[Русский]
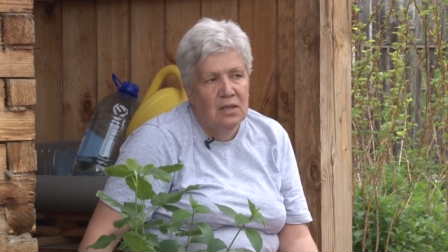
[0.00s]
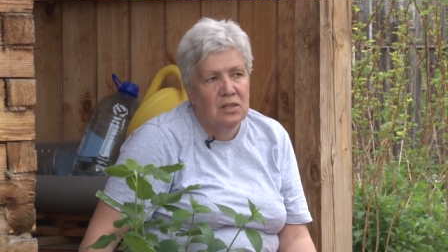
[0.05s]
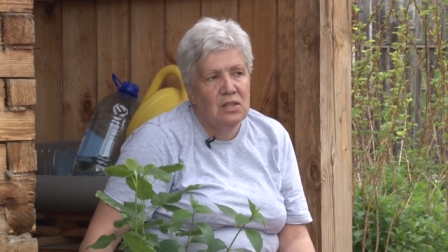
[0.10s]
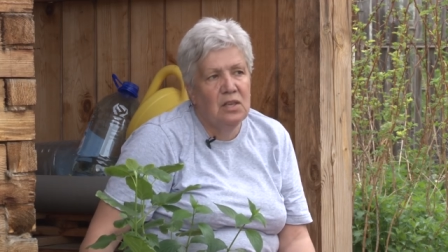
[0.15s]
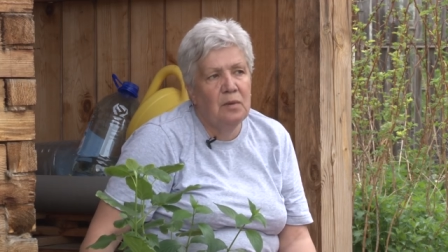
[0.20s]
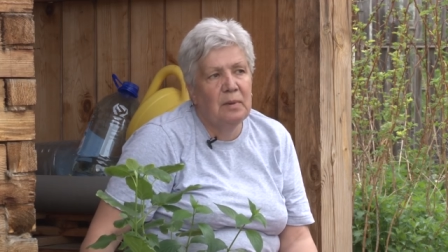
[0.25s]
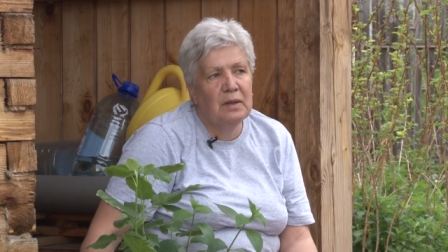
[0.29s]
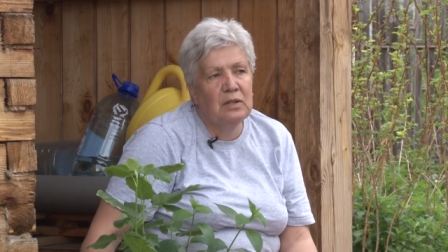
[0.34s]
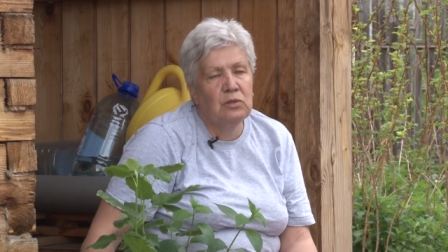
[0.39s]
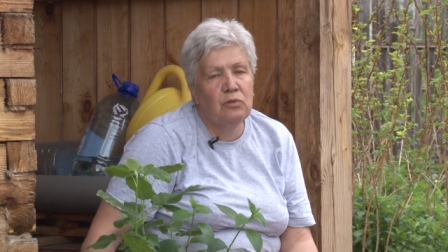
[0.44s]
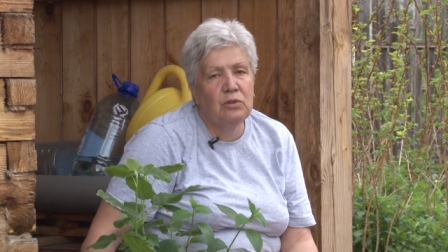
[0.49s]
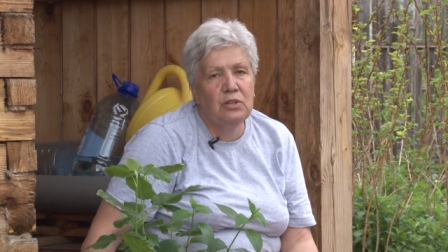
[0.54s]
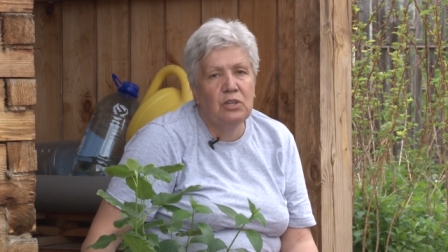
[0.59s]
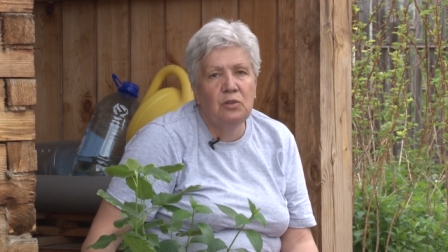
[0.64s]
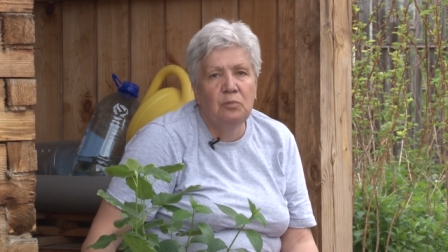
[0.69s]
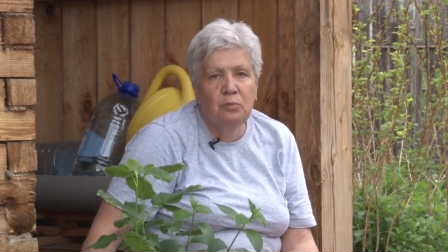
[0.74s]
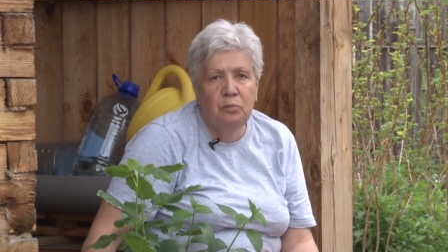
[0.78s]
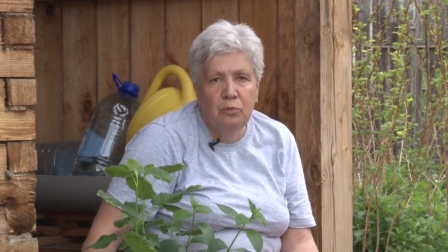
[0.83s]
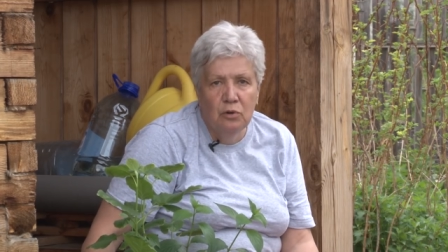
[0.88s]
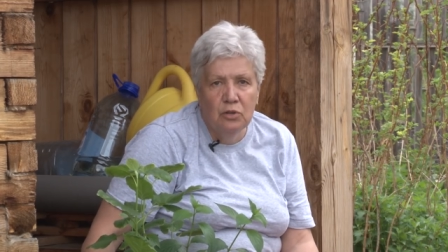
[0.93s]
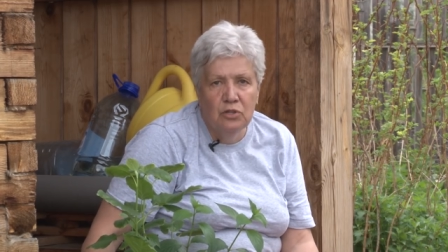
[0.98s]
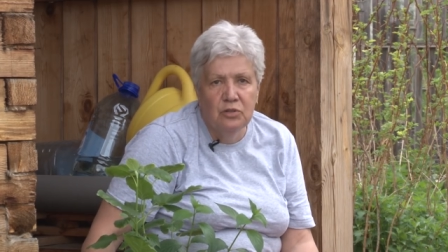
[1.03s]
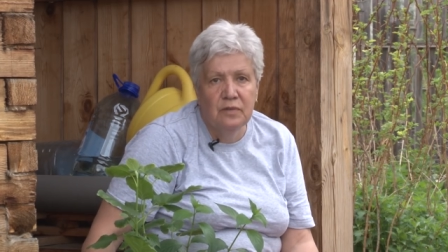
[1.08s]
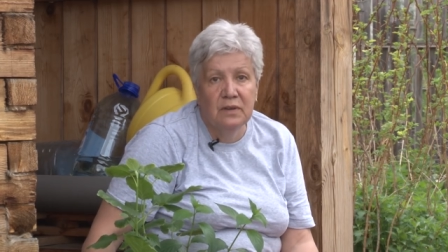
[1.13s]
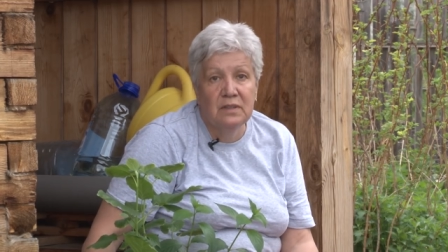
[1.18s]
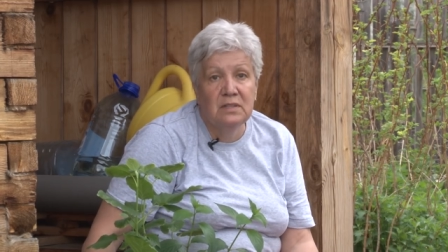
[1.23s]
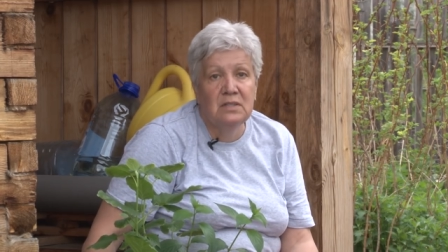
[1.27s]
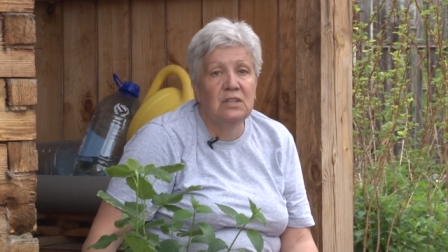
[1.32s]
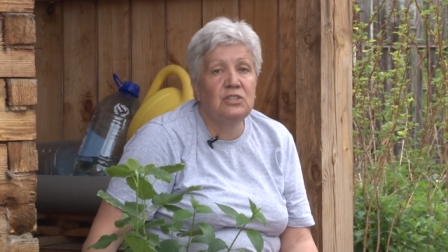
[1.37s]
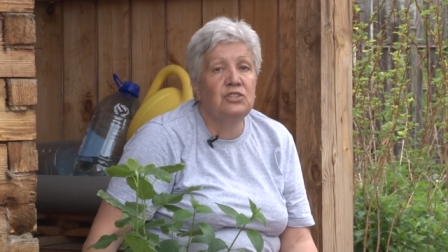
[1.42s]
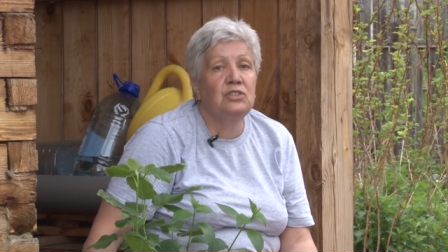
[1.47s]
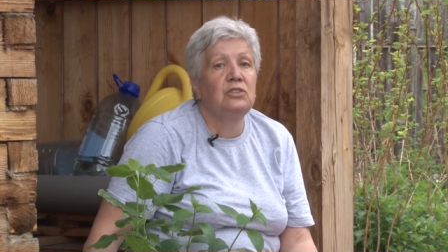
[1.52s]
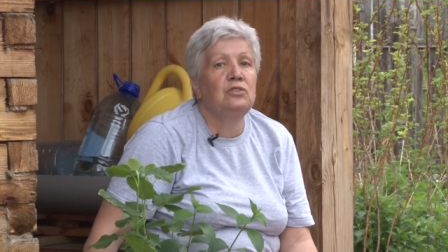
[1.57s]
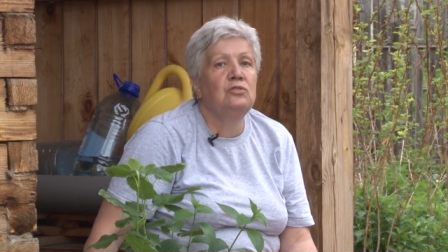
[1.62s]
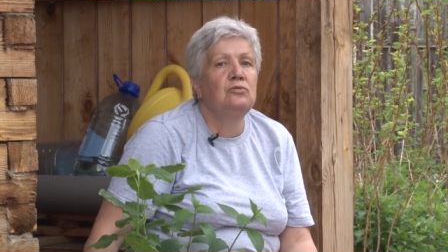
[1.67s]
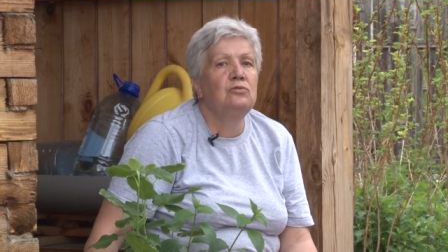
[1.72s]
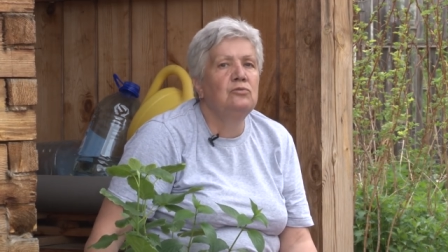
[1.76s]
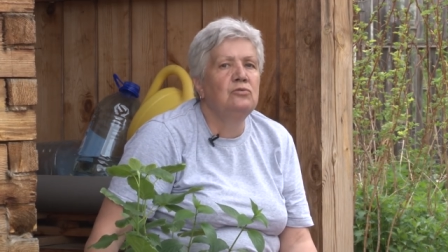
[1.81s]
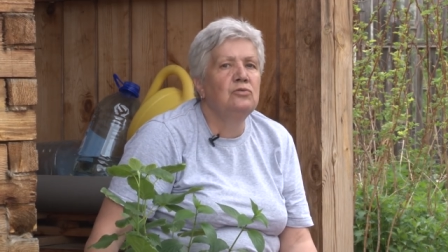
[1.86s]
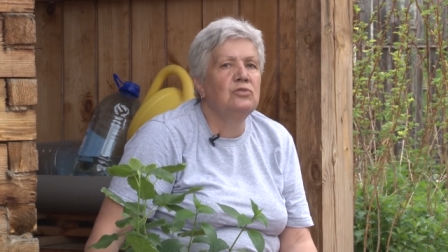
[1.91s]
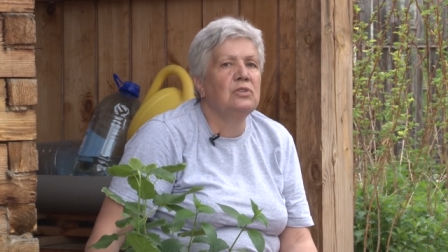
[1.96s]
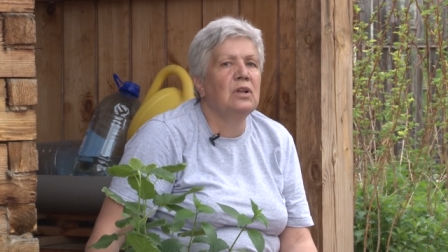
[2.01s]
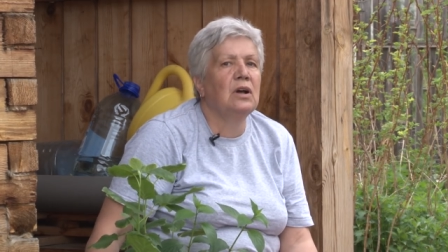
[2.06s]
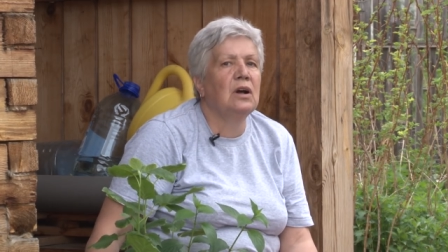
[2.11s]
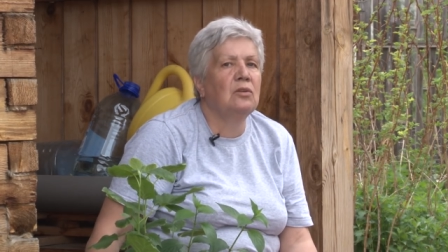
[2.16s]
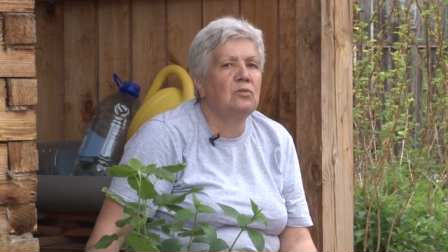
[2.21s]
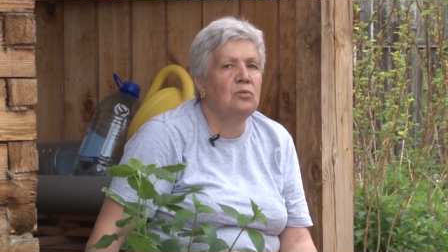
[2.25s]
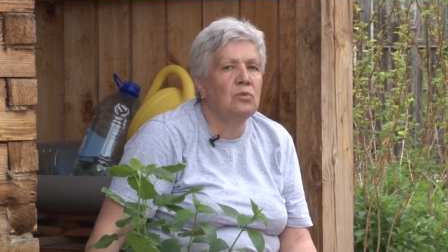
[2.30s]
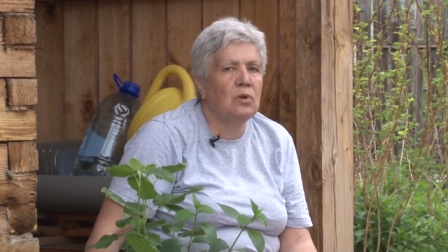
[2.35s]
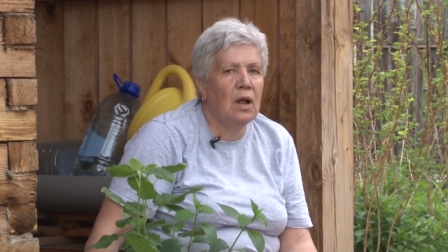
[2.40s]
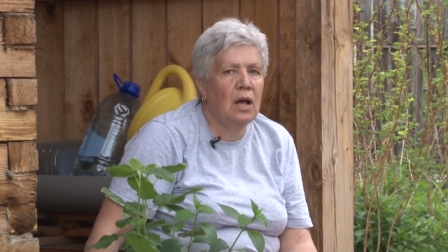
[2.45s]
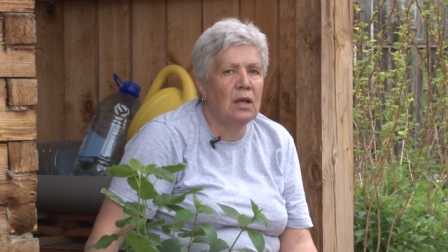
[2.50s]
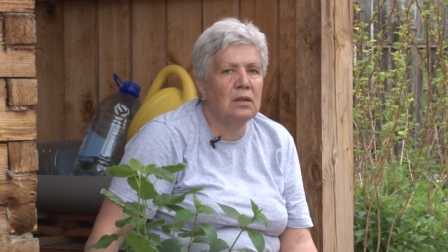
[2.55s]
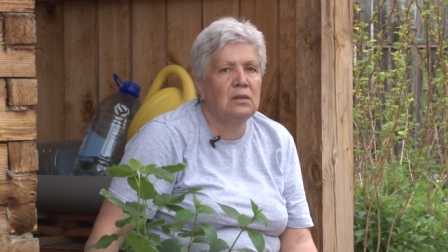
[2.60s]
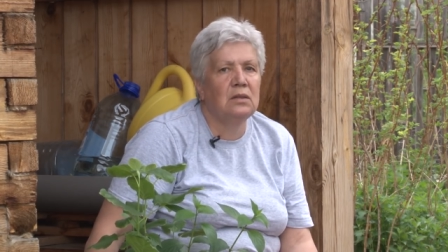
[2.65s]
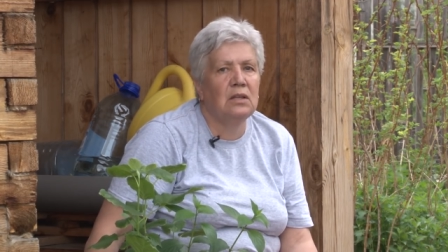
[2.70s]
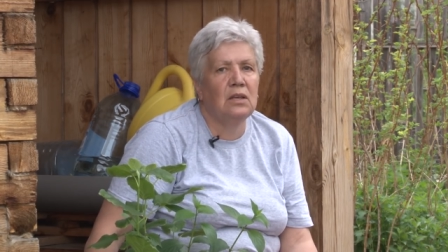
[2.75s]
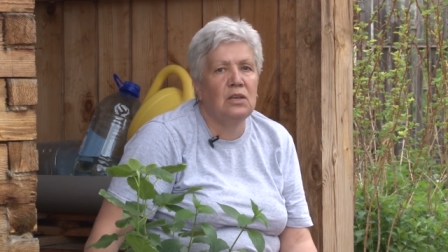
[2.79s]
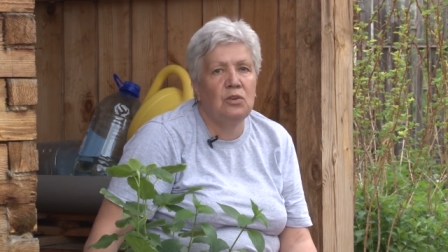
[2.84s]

не подходит почва, а значит нужно аккуратно